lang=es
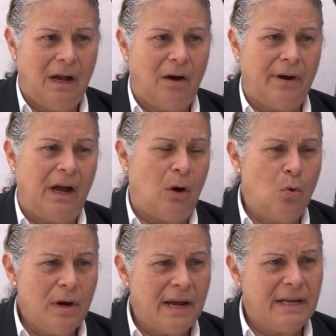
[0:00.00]
Ahora,
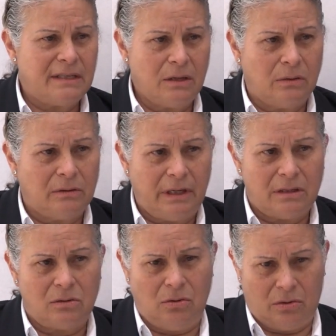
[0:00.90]
aún en ese
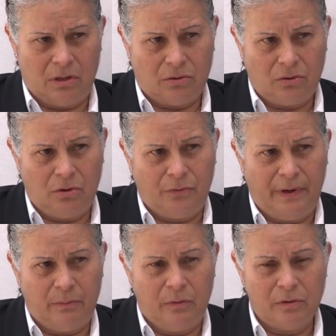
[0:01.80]
contexto, lo que nosotros
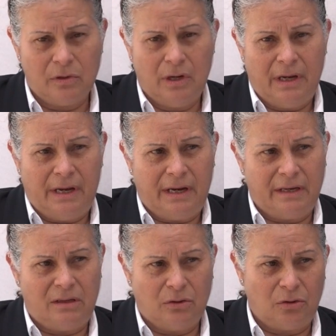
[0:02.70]
vemos es
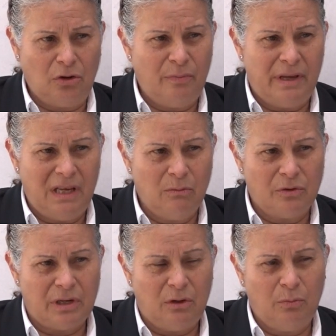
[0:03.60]
que si nosotros
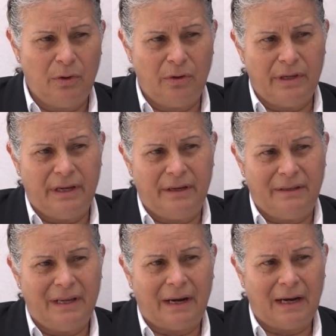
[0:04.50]
medimos el número de,
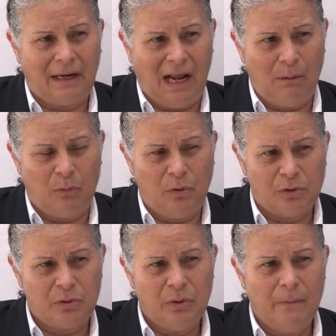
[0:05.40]

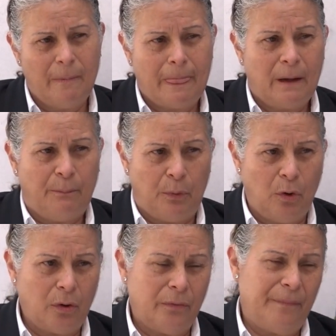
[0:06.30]
reclamos
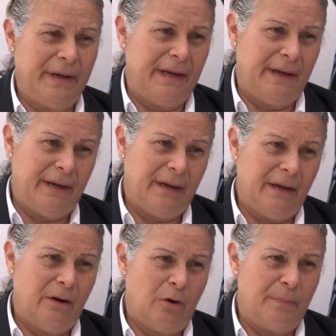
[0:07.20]
por
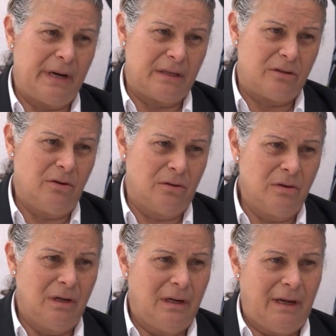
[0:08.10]
eh,
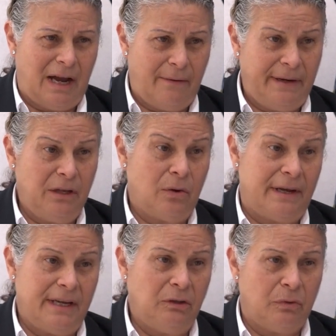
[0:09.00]
operación, ha venido
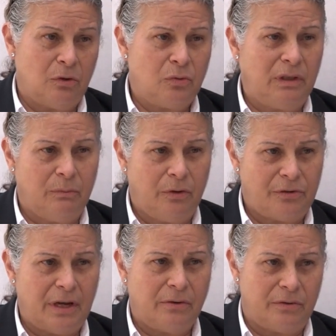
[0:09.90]
cayendo en los últimos
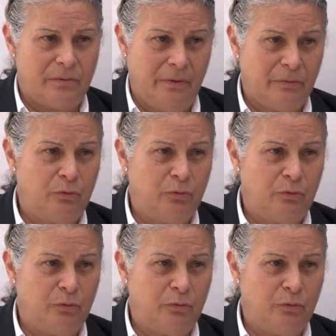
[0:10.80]
dos años.